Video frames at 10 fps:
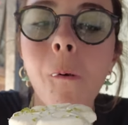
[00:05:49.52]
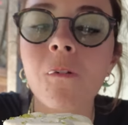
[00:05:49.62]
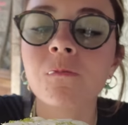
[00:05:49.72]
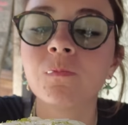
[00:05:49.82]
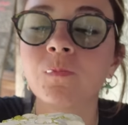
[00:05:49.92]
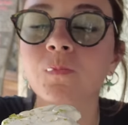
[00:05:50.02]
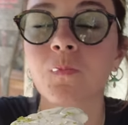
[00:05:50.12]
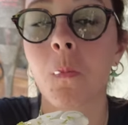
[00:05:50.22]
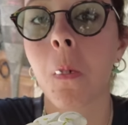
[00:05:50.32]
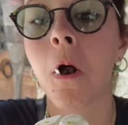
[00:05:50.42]
Üstünde yeşil
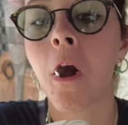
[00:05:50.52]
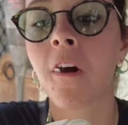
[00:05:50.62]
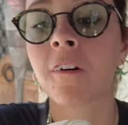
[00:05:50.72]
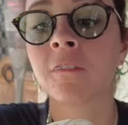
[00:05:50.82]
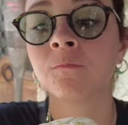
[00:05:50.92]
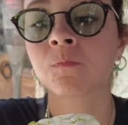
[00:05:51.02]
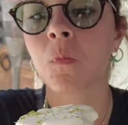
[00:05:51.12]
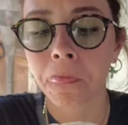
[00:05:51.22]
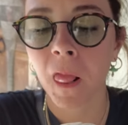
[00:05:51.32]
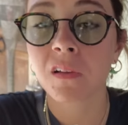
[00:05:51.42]
bir şeyler var.
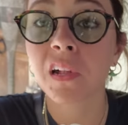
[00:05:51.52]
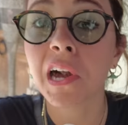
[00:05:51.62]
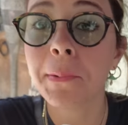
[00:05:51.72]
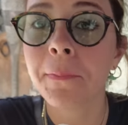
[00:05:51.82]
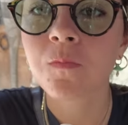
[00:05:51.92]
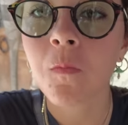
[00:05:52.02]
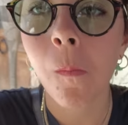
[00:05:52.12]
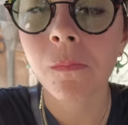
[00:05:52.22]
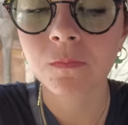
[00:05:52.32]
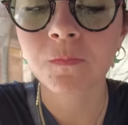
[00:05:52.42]
Lime. Lime,
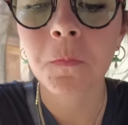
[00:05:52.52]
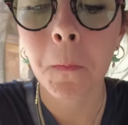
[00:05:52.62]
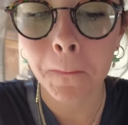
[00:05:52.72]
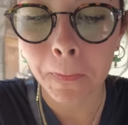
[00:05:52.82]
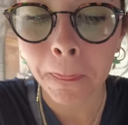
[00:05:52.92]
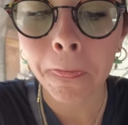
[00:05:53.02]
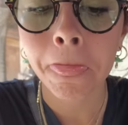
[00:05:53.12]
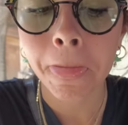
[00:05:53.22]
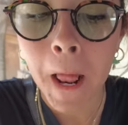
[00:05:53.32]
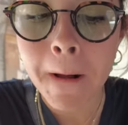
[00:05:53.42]
ha, lime
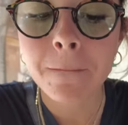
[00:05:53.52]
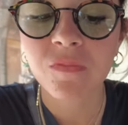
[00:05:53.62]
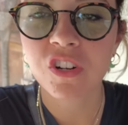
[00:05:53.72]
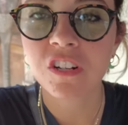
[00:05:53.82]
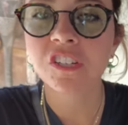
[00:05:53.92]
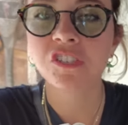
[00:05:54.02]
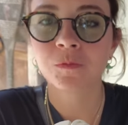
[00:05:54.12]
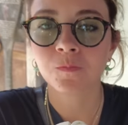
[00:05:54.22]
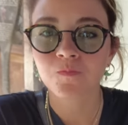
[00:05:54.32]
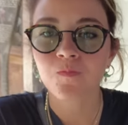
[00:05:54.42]
şeyi. Fresh.
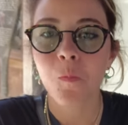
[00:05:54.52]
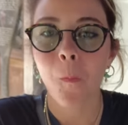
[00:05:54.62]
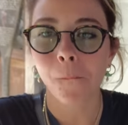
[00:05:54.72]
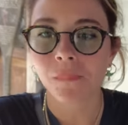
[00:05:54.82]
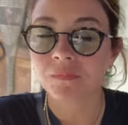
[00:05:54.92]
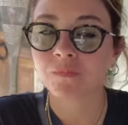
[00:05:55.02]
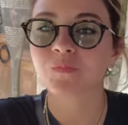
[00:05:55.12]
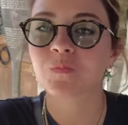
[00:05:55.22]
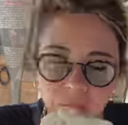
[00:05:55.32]
Çok iyi.